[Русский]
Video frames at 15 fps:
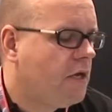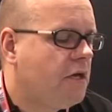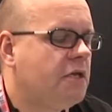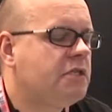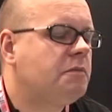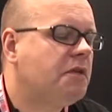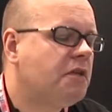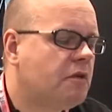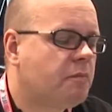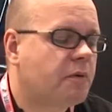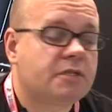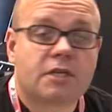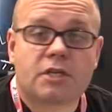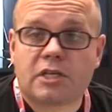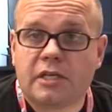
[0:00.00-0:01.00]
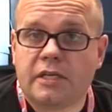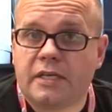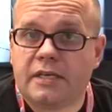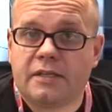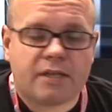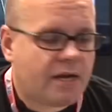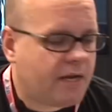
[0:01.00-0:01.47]
Изменения произошли
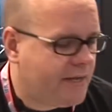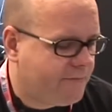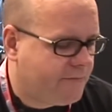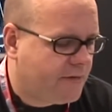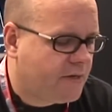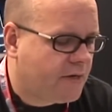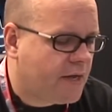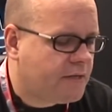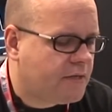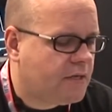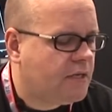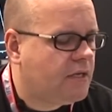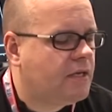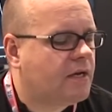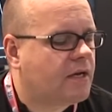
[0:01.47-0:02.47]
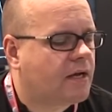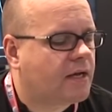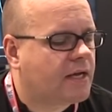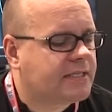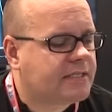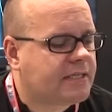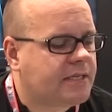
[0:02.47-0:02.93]
и на левой грани, и
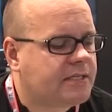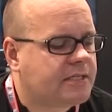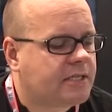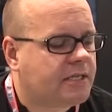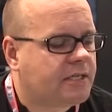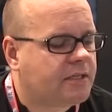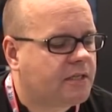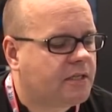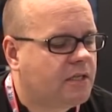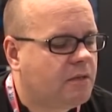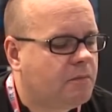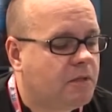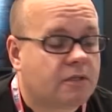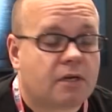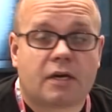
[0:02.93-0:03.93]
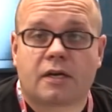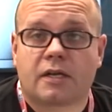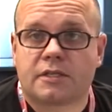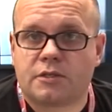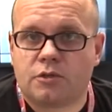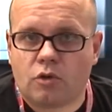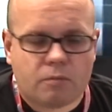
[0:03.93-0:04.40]
касается это именно
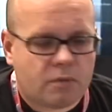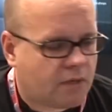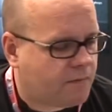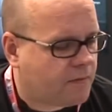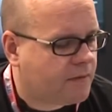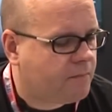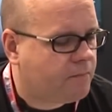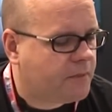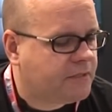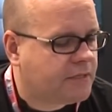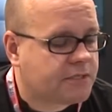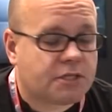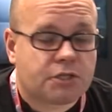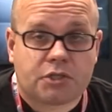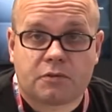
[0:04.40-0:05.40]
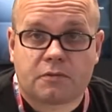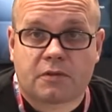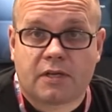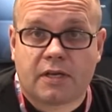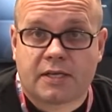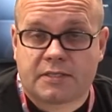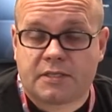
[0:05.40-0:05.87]
разъема, предназначенного
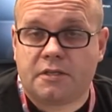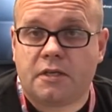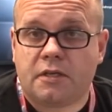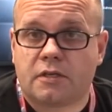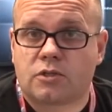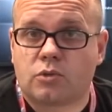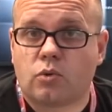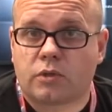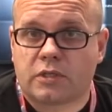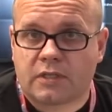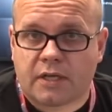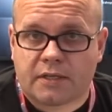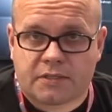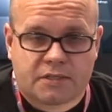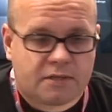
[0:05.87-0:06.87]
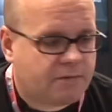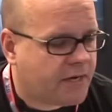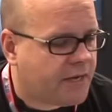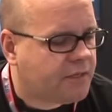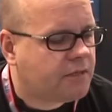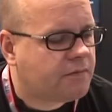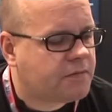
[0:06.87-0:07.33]
для соединения с док-станцией.
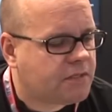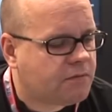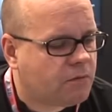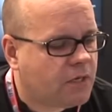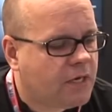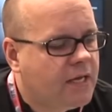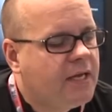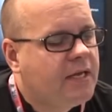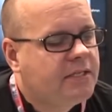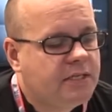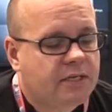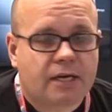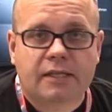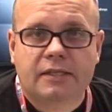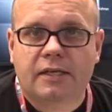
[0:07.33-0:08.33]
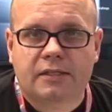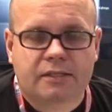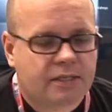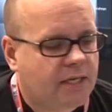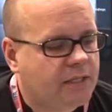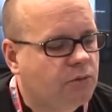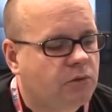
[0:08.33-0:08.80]
Вероятнее всего, те
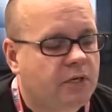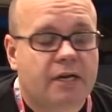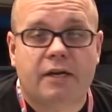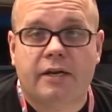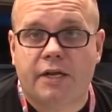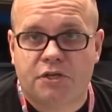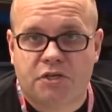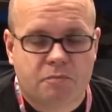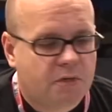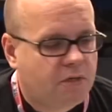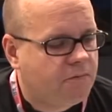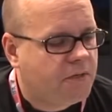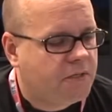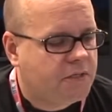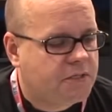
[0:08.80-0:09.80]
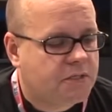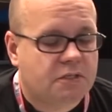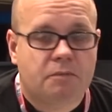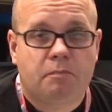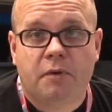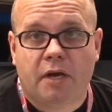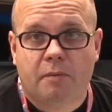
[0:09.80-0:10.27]
контакты, которые раньше были
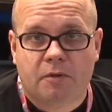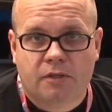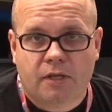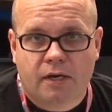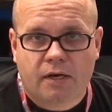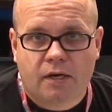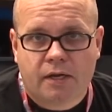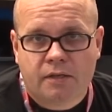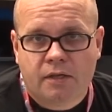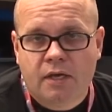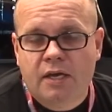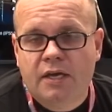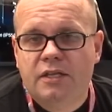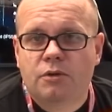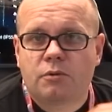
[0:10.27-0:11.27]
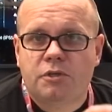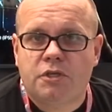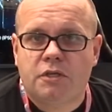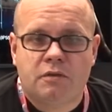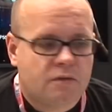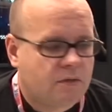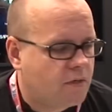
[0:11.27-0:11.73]
вынесены прямо на грань, не
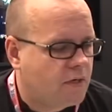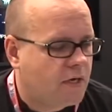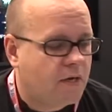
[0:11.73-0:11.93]
очень, э,